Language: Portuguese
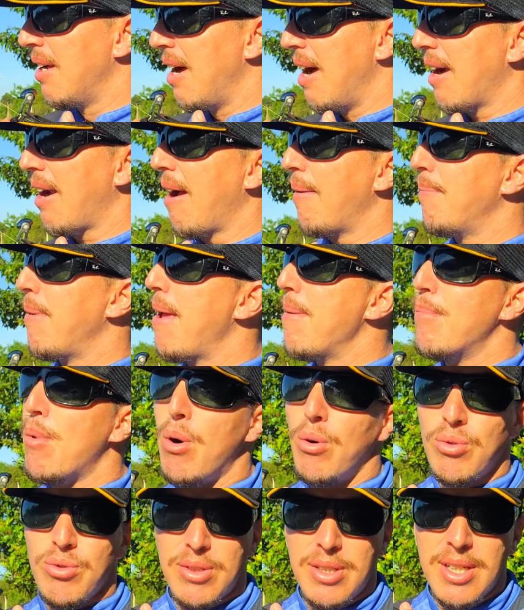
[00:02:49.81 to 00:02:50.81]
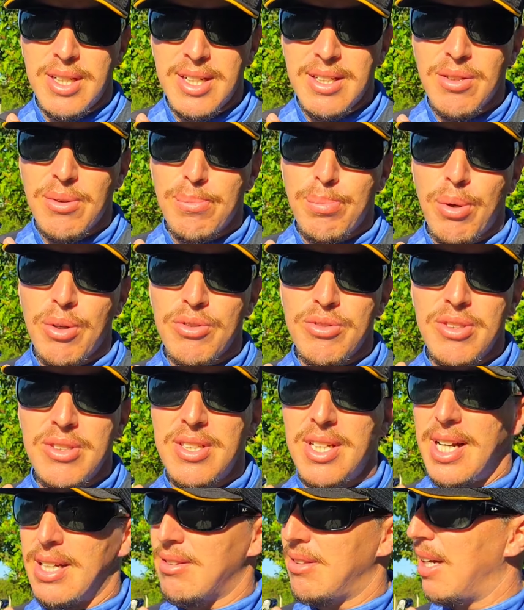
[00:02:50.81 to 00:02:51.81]
Acabei montando um pãozinho
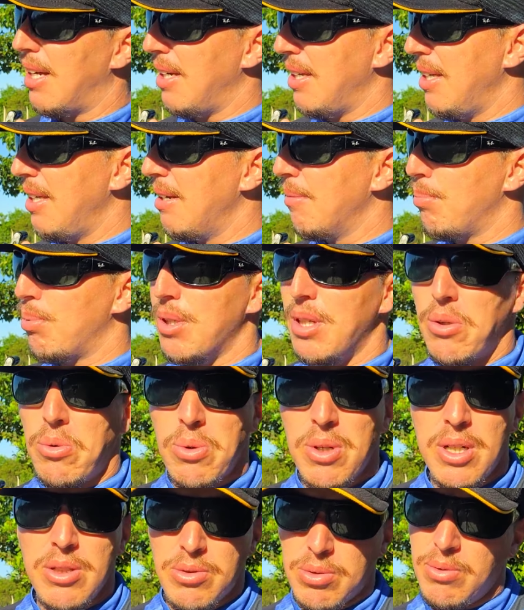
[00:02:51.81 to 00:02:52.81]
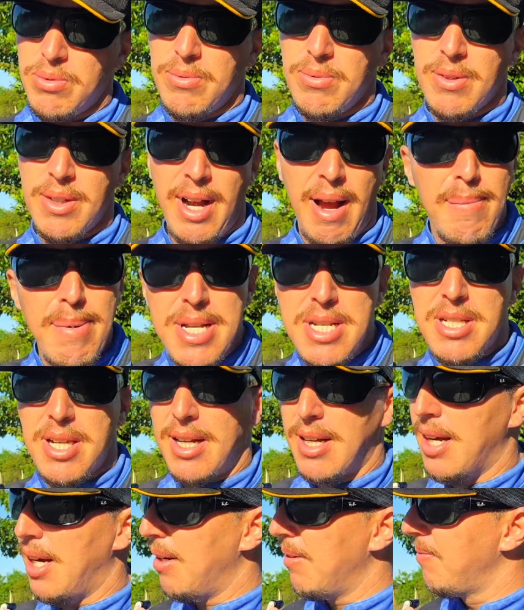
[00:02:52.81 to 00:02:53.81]
direto na linha. Por enquanto, acabei de
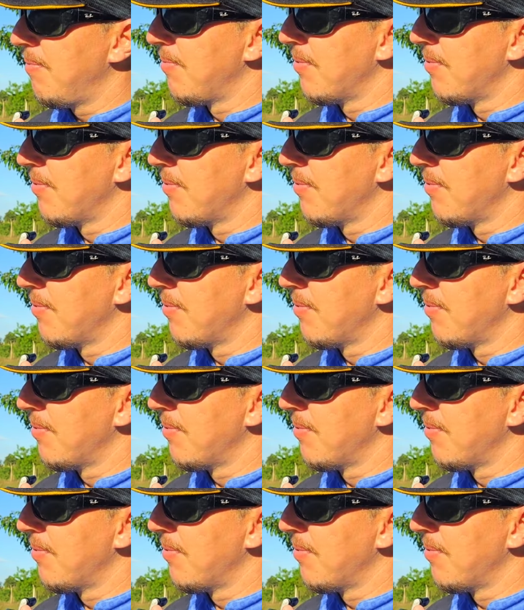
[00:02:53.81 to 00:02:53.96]
chegar.